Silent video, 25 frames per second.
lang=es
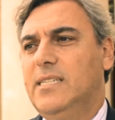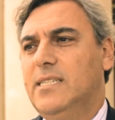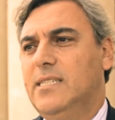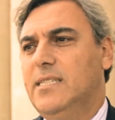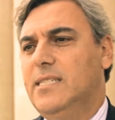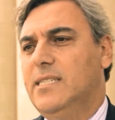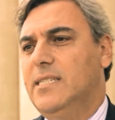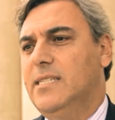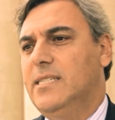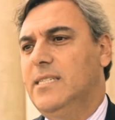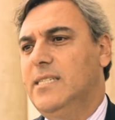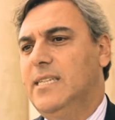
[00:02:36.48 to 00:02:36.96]

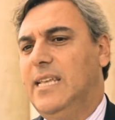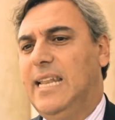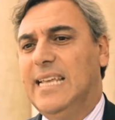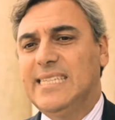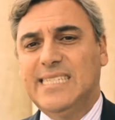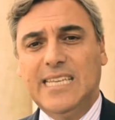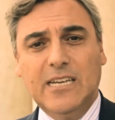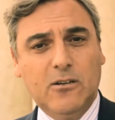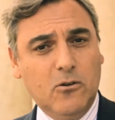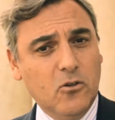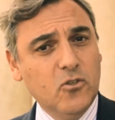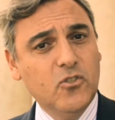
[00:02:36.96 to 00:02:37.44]
se
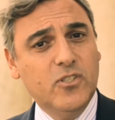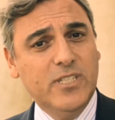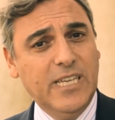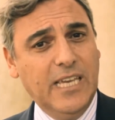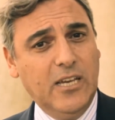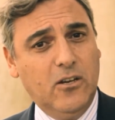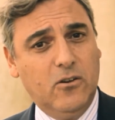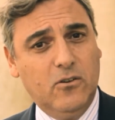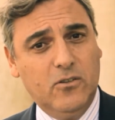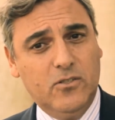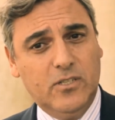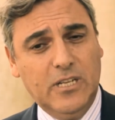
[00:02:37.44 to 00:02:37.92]
las
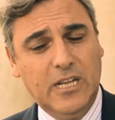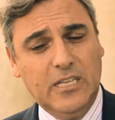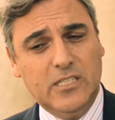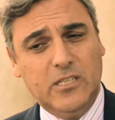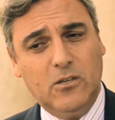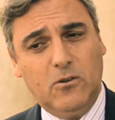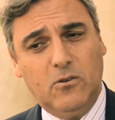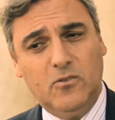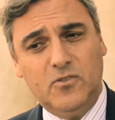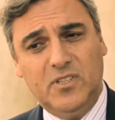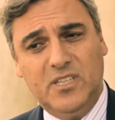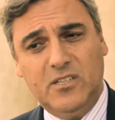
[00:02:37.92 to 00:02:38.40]
aconsejo, se las
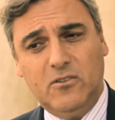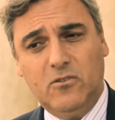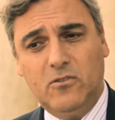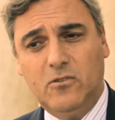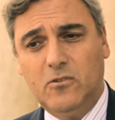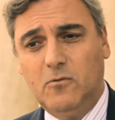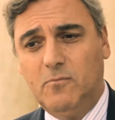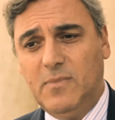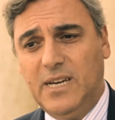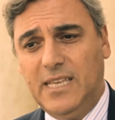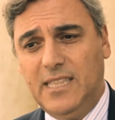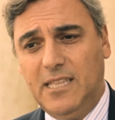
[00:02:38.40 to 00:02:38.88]
aconsejo
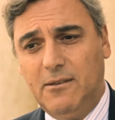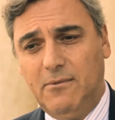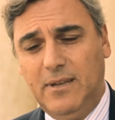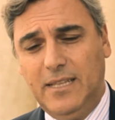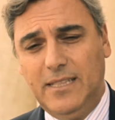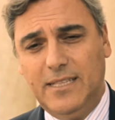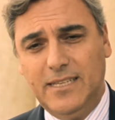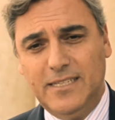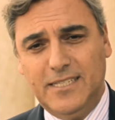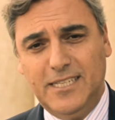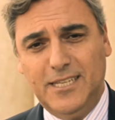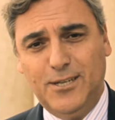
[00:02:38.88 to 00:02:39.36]
con más de
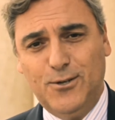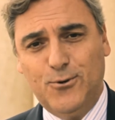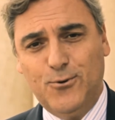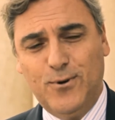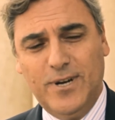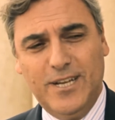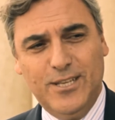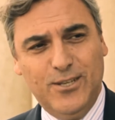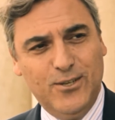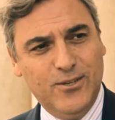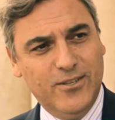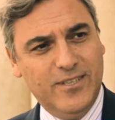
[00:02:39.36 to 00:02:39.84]

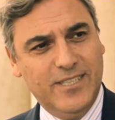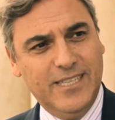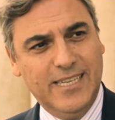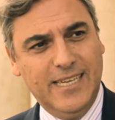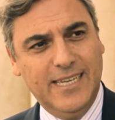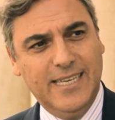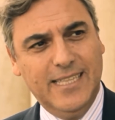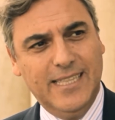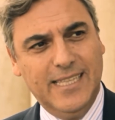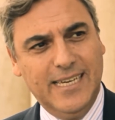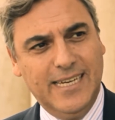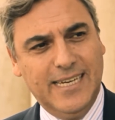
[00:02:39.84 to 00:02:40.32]
25 años
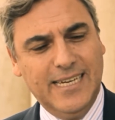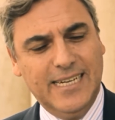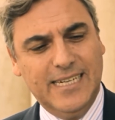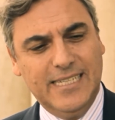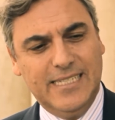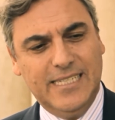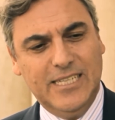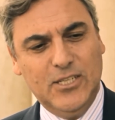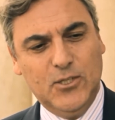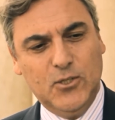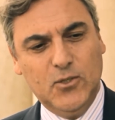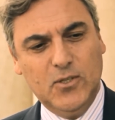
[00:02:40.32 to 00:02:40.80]
de,
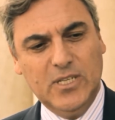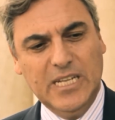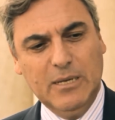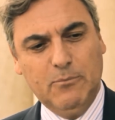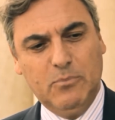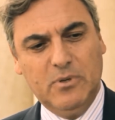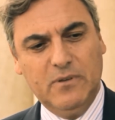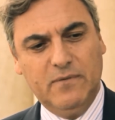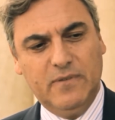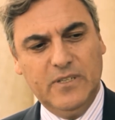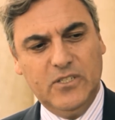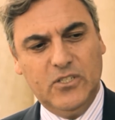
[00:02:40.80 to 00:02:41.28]
ejercicio de la
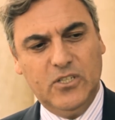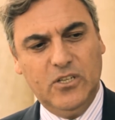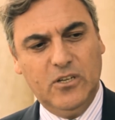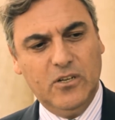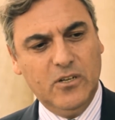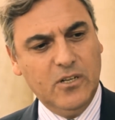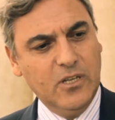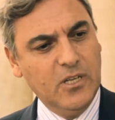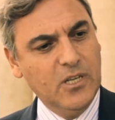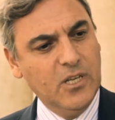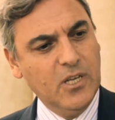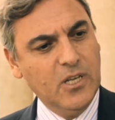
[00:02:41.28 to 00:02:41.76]
profesión